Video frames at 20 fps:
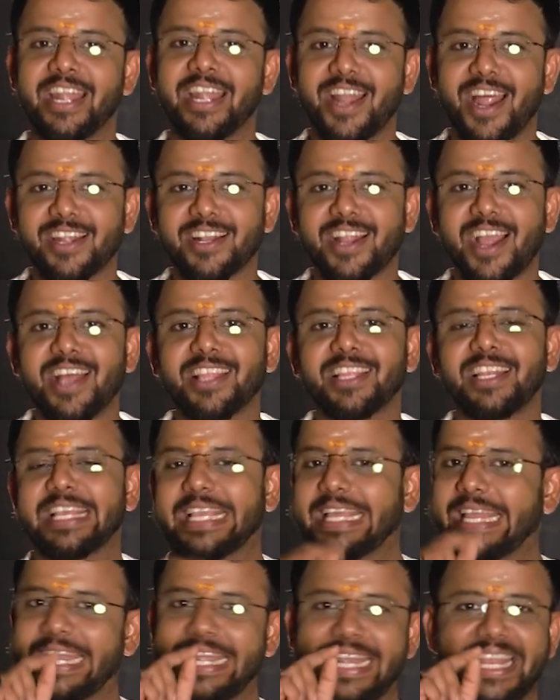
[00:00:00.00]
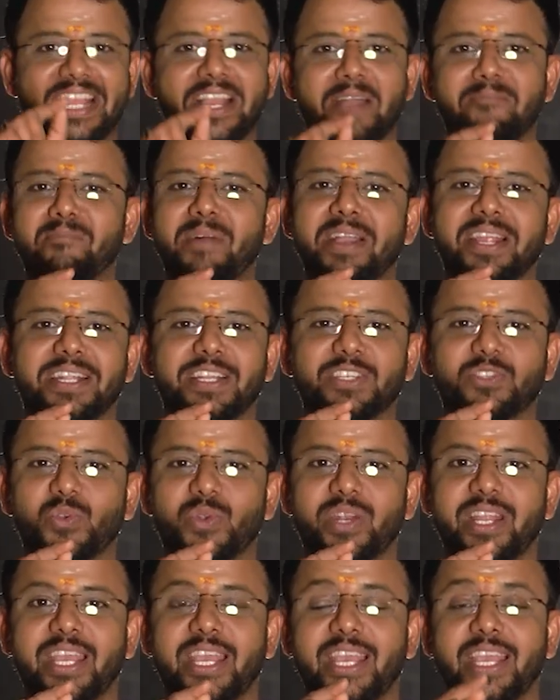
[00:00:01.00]
நான் காதலிக்கிறேன்னு எங்கள் அப்பா கிட்ட
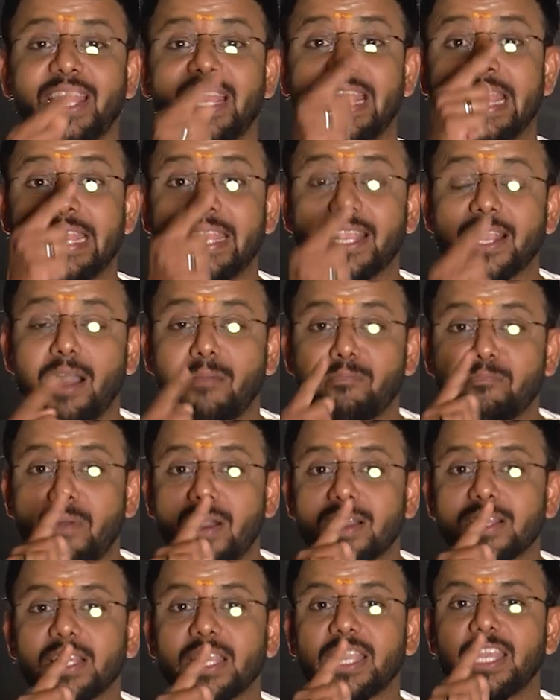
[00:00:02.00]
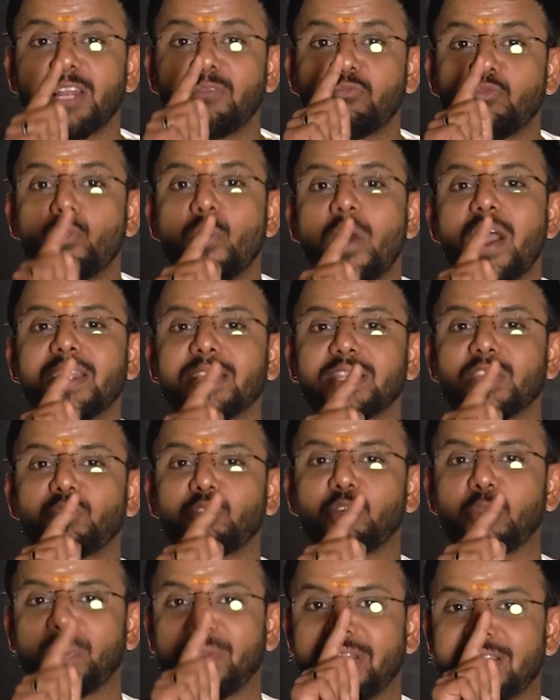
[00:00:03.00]
சொன்னேன் எங்கள் அப்பாவுக்கு கீழே மூவாயிரத்தி
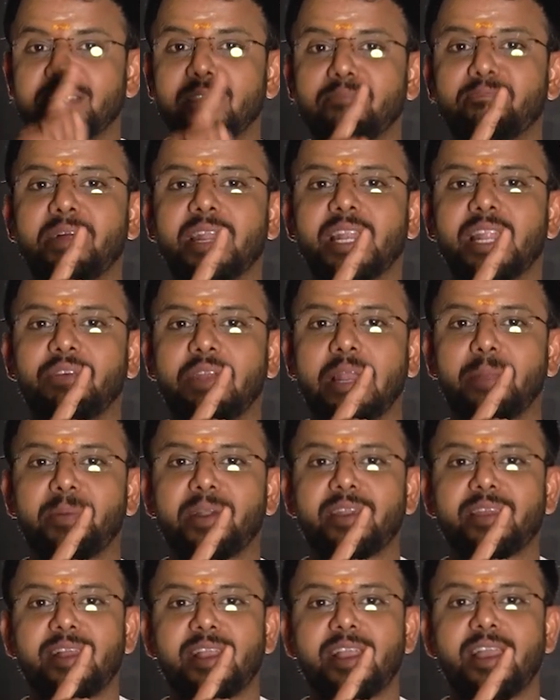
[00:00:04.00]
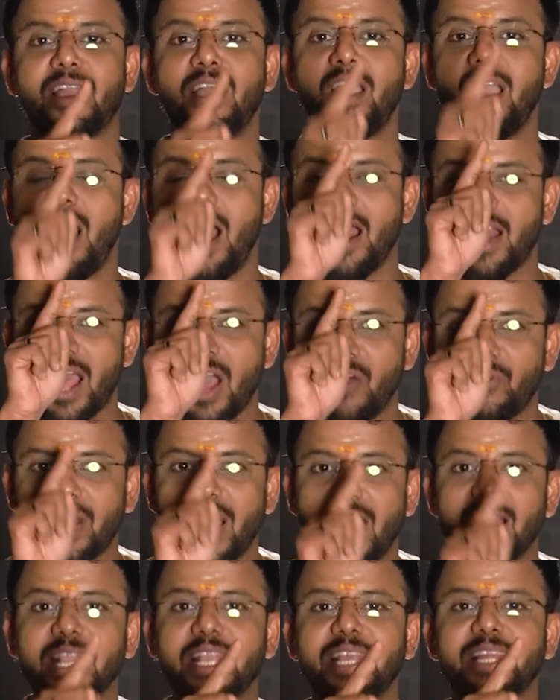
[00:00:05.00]
ஐநூறு பேர் ஜப்பானில் வேலை பார்க்குறாங்க ஆனால் அவர்
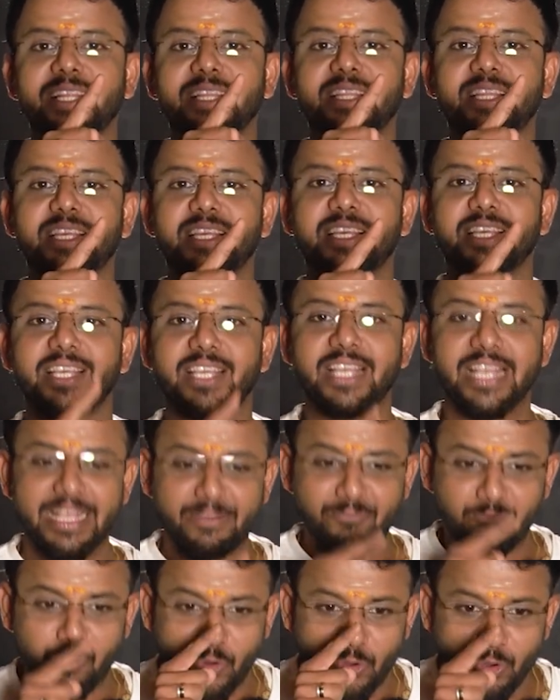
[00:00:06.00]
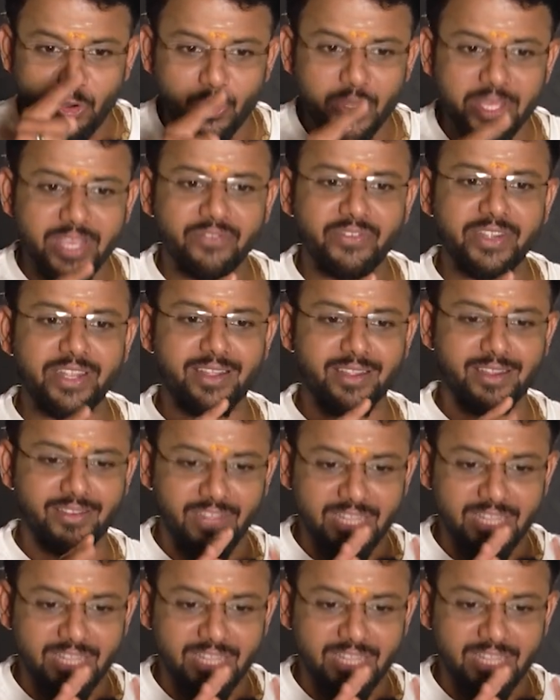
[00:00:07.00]
அங்கிருந்து பொண்ணுடைய வீட்டுக்கு